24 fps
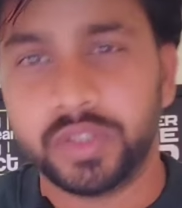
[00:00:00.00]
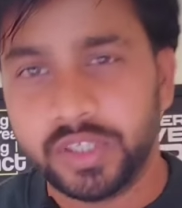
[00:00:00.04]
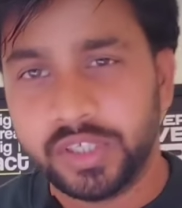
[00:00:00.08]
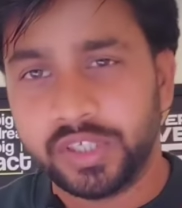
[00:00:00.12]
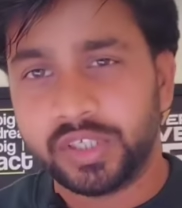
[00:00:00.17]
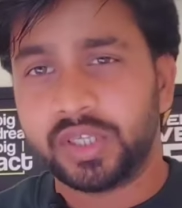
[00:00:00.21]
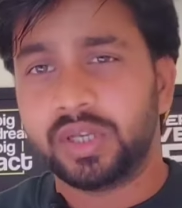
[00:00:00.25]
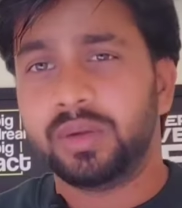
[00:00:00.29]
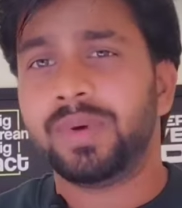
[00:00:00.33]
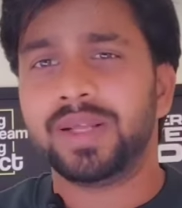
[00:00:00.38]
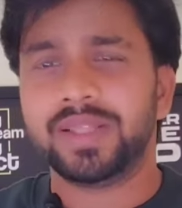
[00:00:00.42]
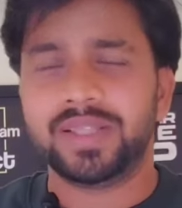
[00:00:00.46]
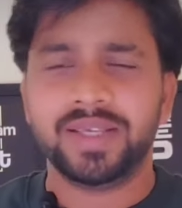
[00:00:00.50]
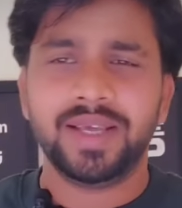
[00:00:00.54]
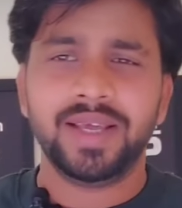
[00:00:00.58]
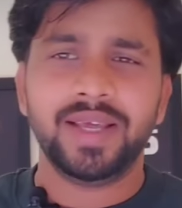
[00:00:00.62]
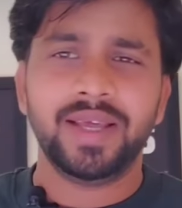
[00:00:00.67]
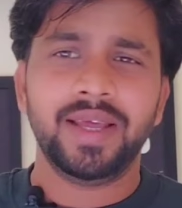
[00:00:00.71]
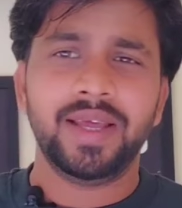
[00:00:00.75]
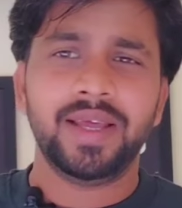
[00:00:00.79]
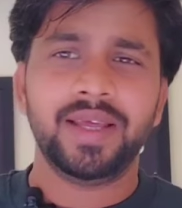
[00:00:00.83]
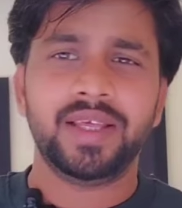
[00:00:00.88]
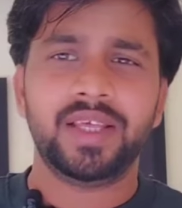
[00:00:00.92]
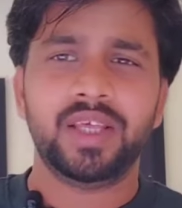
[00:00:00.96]
तीसरी बात
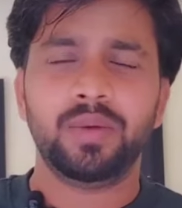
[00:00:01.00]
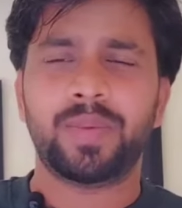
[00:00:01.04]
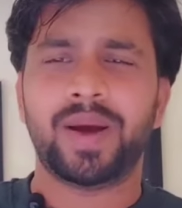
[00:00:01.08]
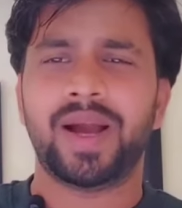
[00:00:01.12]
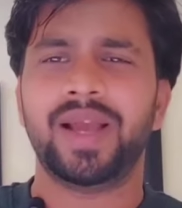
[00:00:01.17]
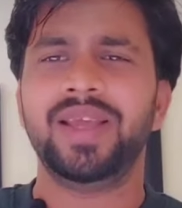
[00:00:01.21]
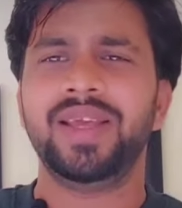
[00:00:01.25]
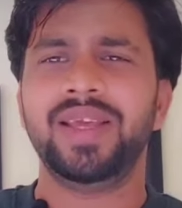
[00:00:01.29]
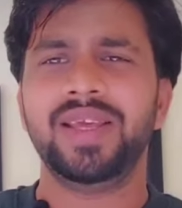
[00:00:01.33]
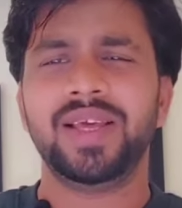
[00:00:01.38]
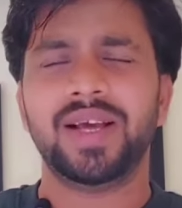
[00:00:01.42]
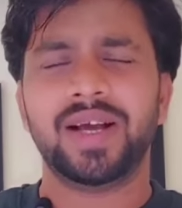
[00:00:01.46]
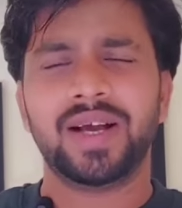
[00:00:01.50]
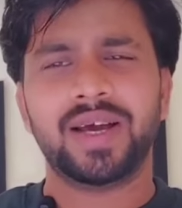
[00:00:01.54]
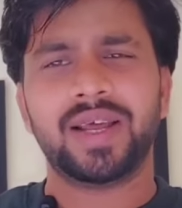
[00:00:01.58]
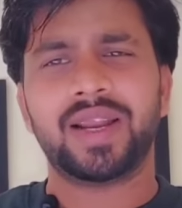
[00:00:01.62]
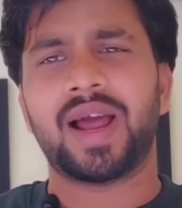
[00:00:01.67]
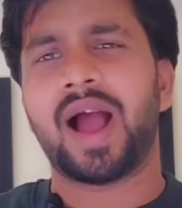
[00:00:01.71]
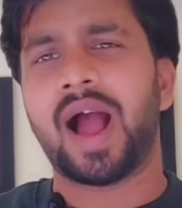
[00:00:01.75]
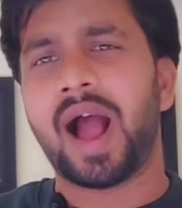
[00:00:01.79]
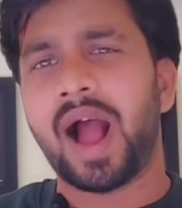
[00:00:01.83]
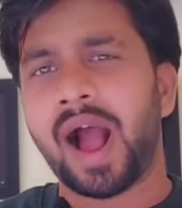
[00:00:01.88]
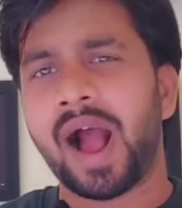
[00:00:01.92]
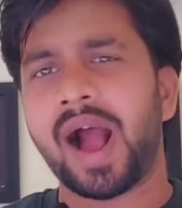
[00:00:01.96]
यह है कि भाई
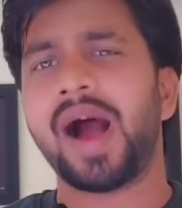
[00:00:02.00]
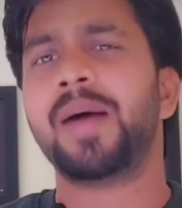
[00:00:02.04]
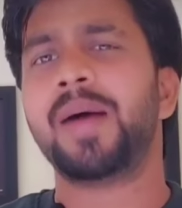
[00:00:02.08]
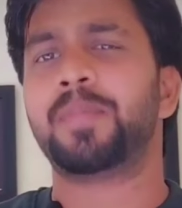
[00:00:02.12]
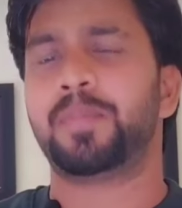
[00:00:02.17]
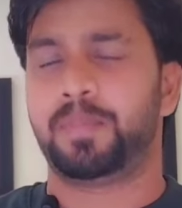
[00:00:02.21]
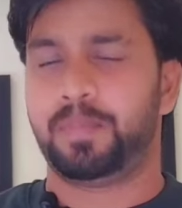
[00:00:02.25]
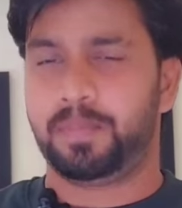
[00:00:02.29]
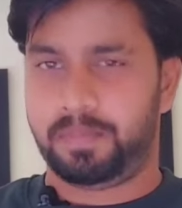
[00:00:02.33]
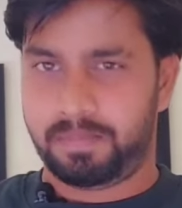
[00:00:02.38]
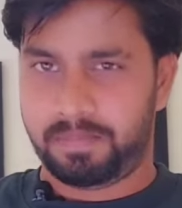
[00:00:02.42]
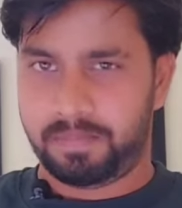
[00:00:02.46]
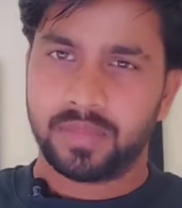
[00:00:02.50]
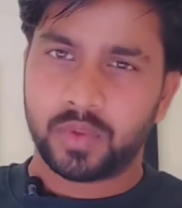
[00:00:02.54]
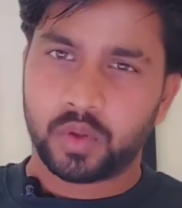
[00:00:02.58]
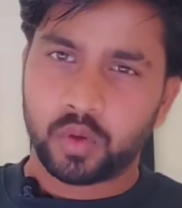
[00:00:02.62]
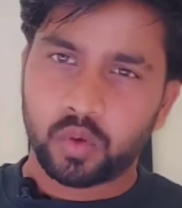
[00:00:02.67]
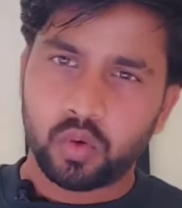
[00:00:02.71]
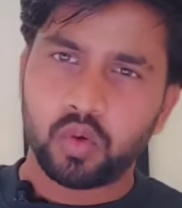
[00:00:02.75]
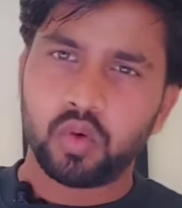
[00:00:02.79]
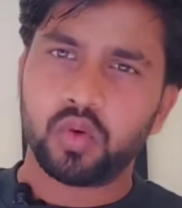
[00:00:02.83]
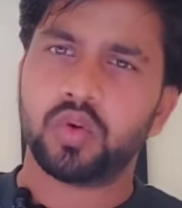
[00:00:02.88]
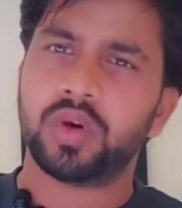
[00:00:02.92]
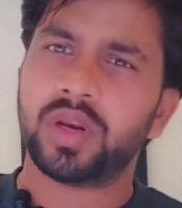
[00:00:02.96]
अगर
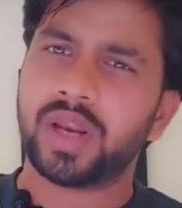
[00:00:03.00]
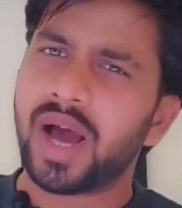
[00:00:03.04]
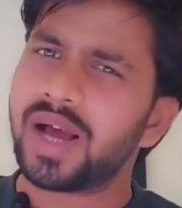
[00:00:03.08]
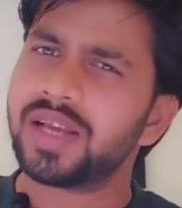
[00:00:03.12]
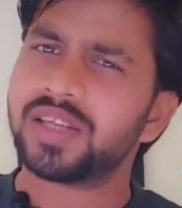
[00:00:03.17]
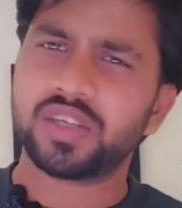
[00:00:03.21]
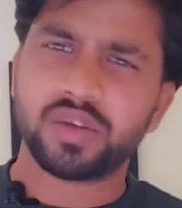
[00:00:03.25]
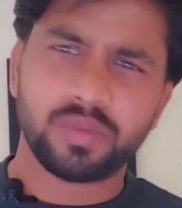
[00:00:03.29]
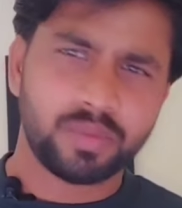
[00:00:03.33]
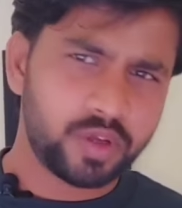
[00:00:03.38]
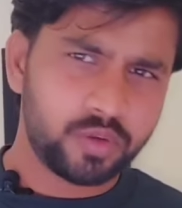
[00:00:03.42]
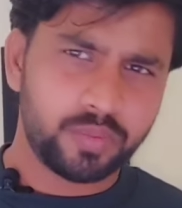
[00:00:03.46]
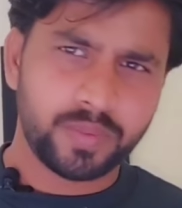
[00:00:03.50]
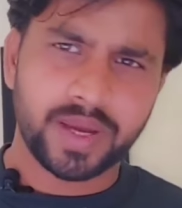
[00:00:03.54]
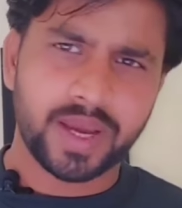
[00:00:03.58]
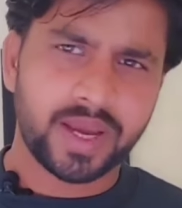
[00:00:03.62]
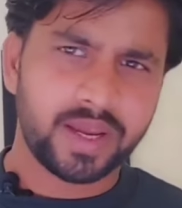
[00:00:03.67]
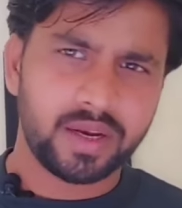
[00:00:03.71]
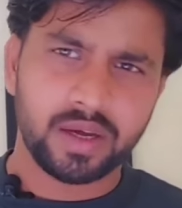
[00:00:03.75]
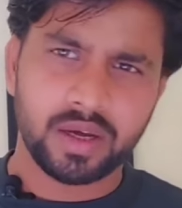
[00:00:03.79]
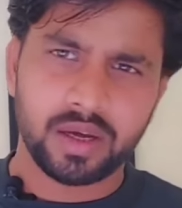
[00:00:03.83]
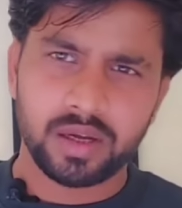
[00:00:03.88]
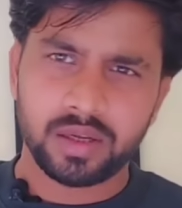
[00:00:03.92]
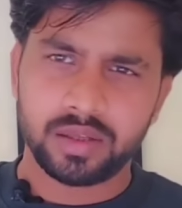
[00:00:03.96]
आपको ना समझ में
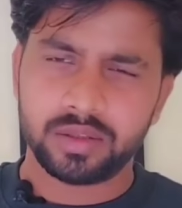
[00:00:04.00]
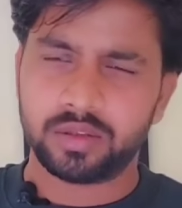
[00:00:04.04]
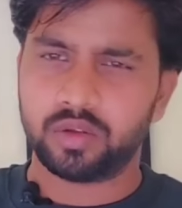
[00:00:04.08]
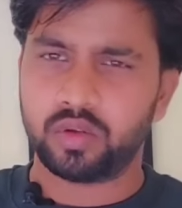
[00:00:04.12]
आए ना